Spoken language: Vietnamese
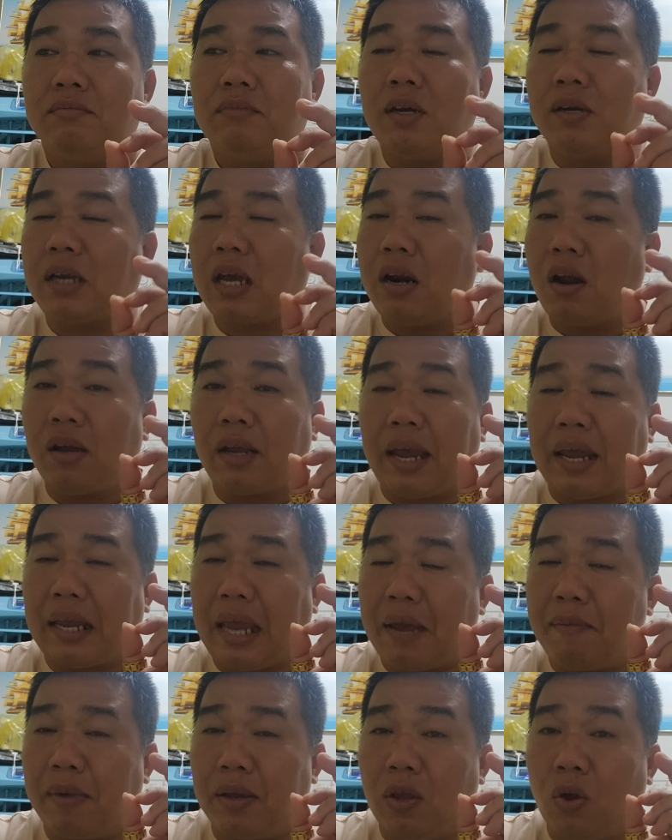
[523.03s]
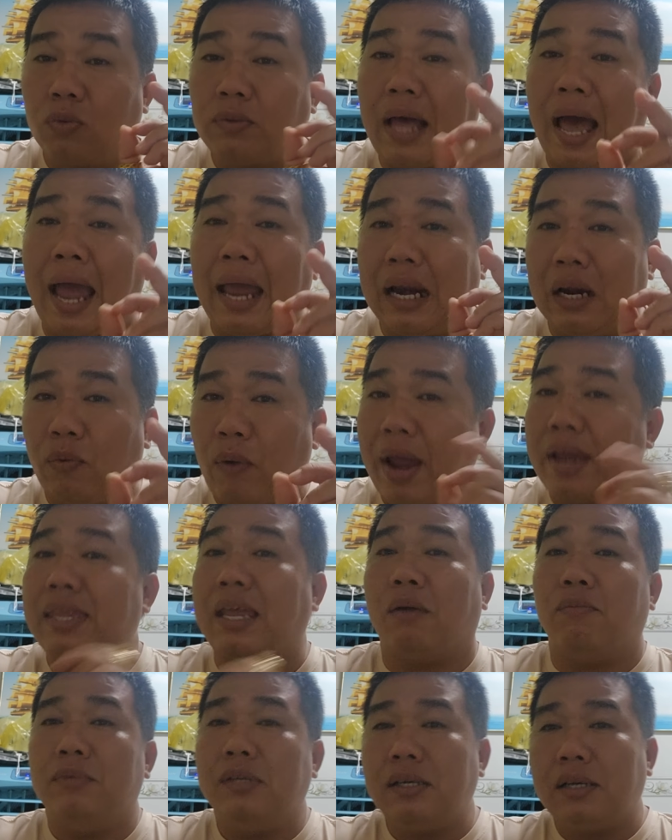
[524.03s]
nó cái đó cái cái mà vô tay là
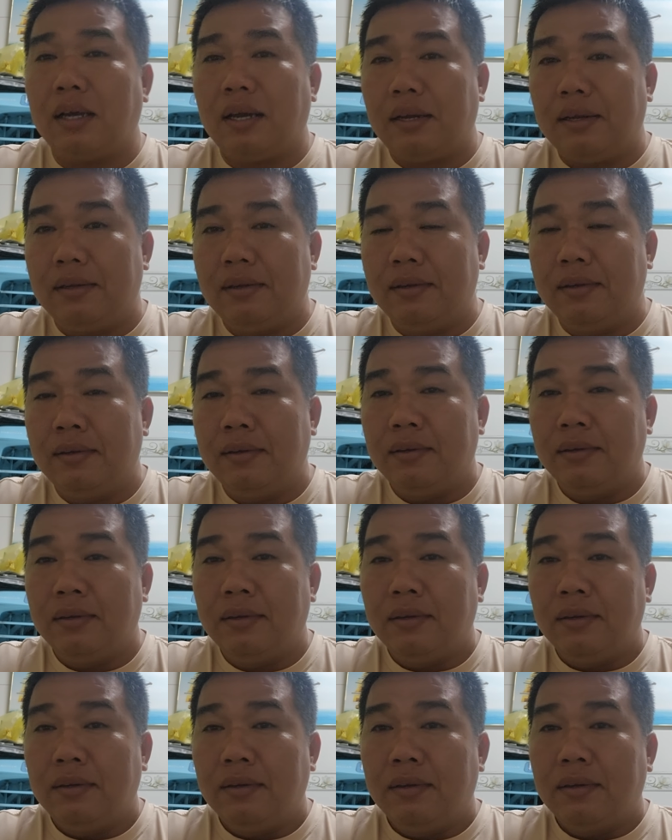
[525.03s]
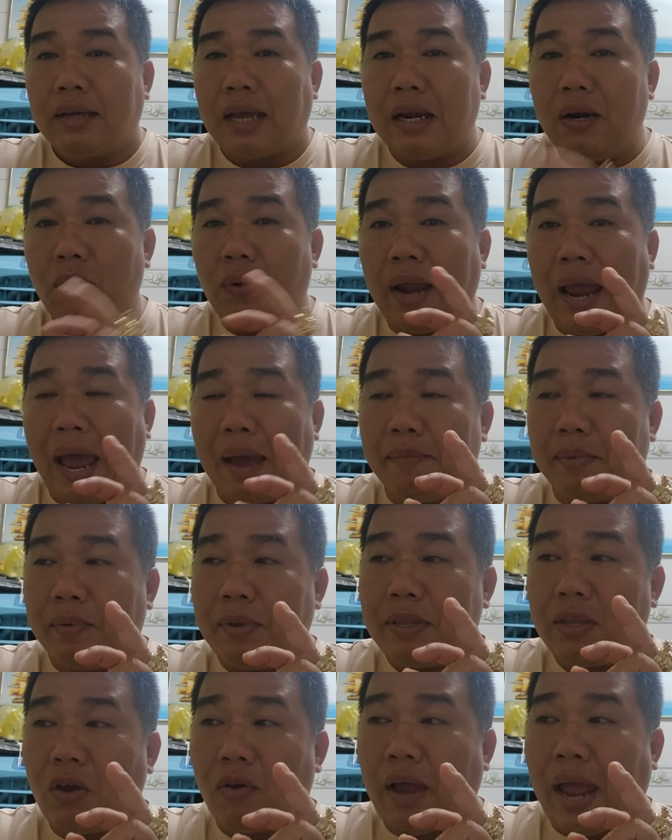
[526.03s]
quan trọng nhất cái nuôi gà
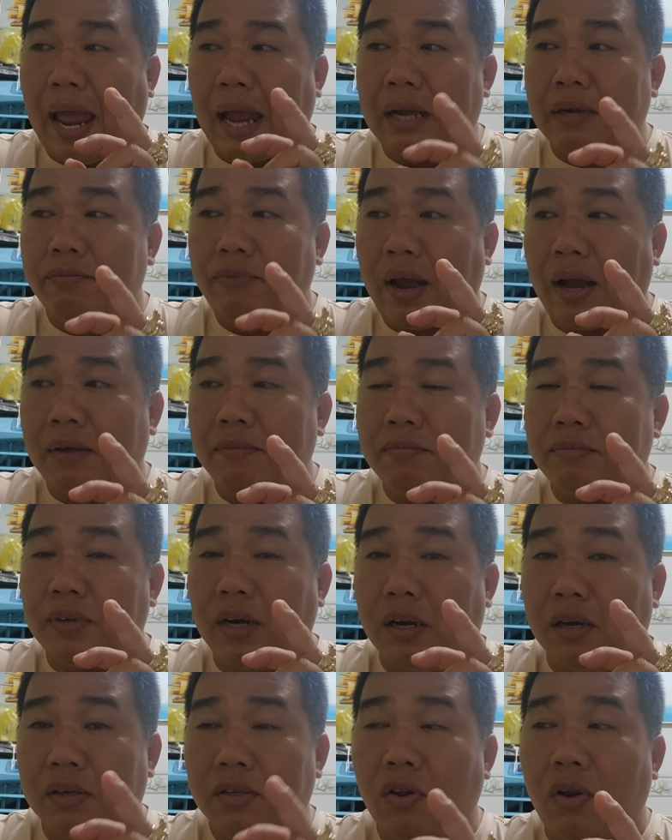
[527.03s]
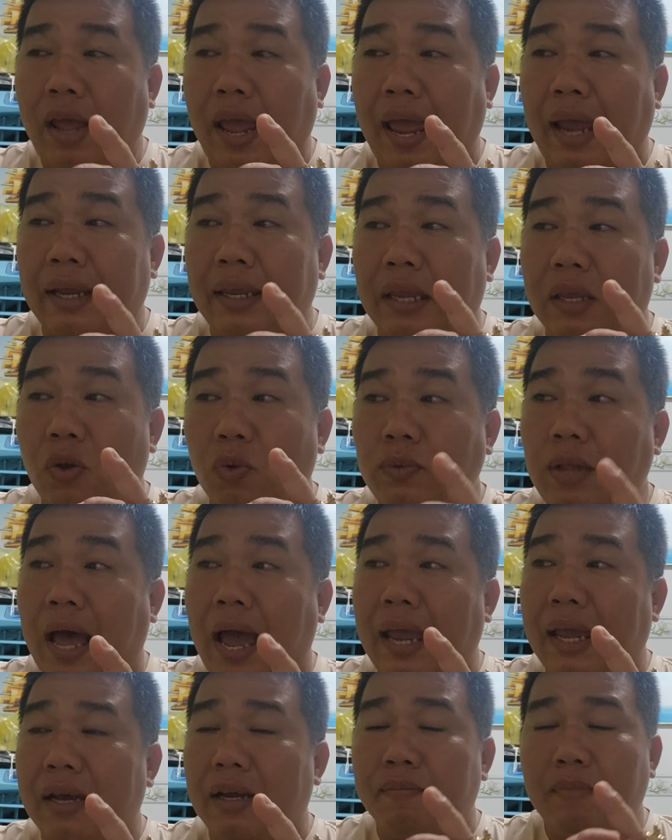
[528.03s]
mà biết cho ăn phân lượng cho nó ăn và vô
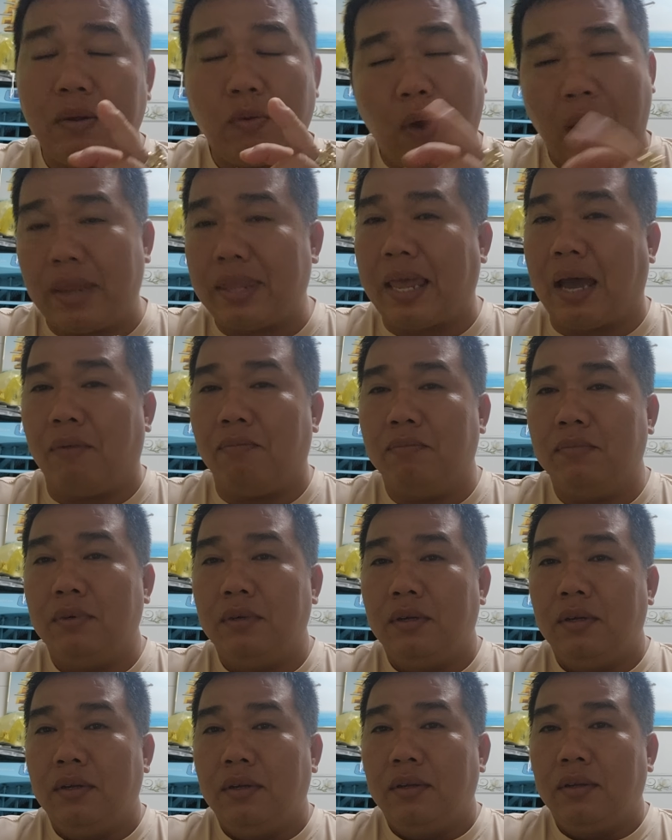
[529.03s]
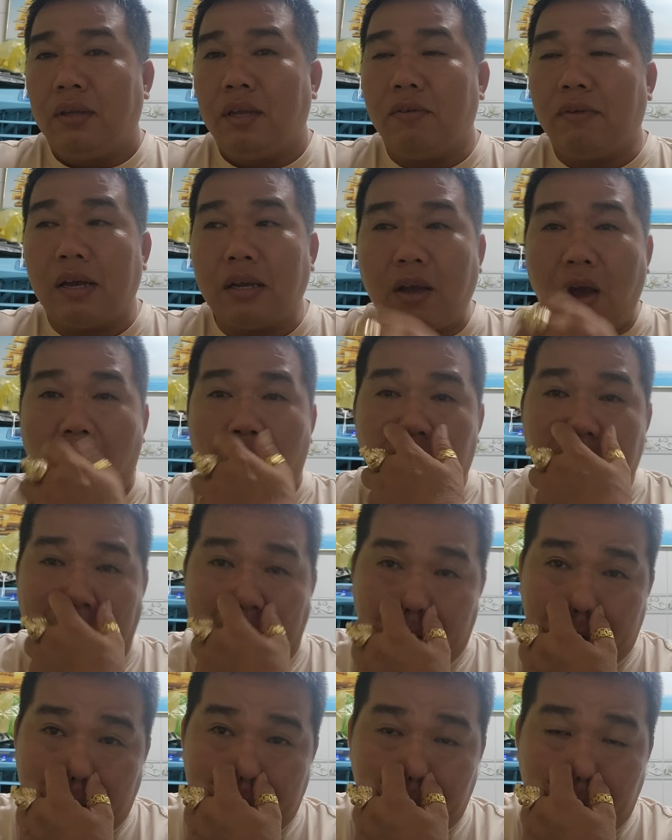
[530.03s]
tay mới quan trọng chứ phải con
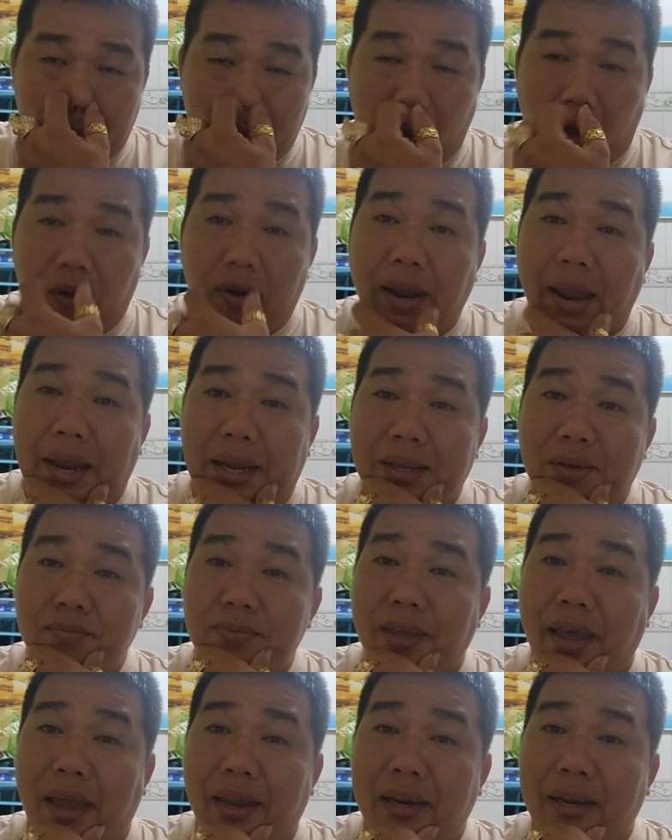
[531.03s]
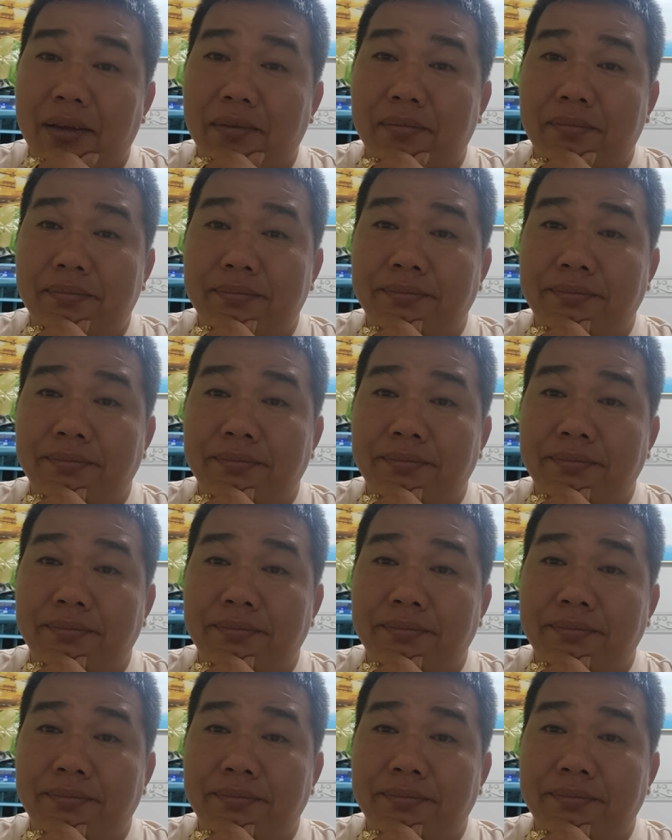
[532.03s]
nào này cũng cho nó ăn giống vậy nè